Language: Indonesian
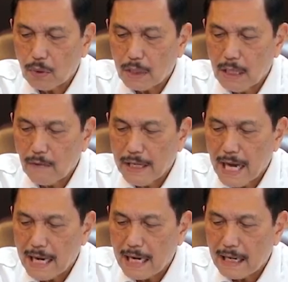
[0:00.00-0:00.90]
pura,
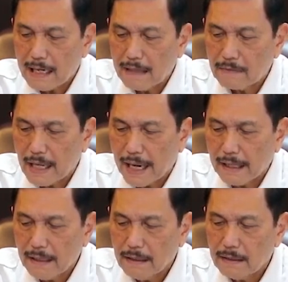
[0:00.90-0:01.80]
wihara,
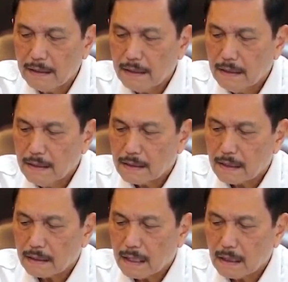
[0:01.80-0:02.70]
kelenteng,
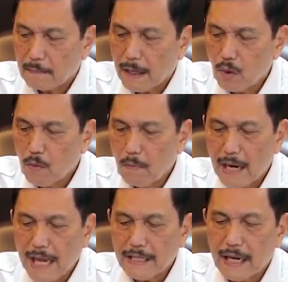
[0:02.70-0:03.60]
serta tempat
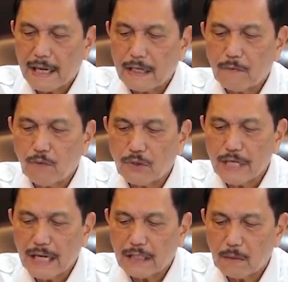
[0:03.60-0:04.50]
umum lainnya yang
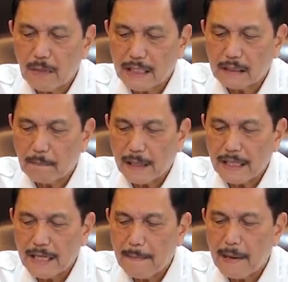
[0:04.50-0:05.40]
difungsikan sebagai
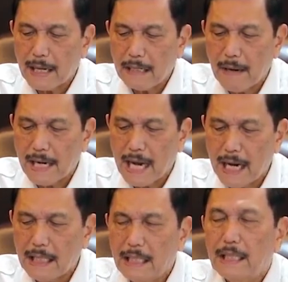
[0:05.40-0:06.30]
tempat
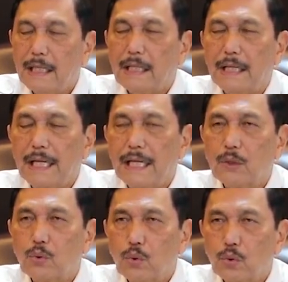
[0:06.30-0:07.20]
ibadah
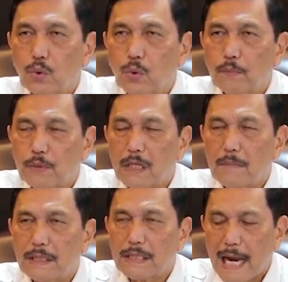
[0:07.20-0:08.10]
ditutup
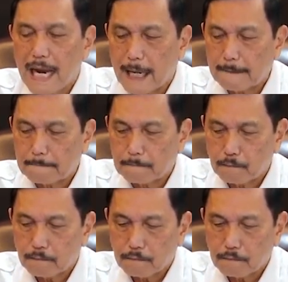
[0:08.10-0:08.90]
sementara.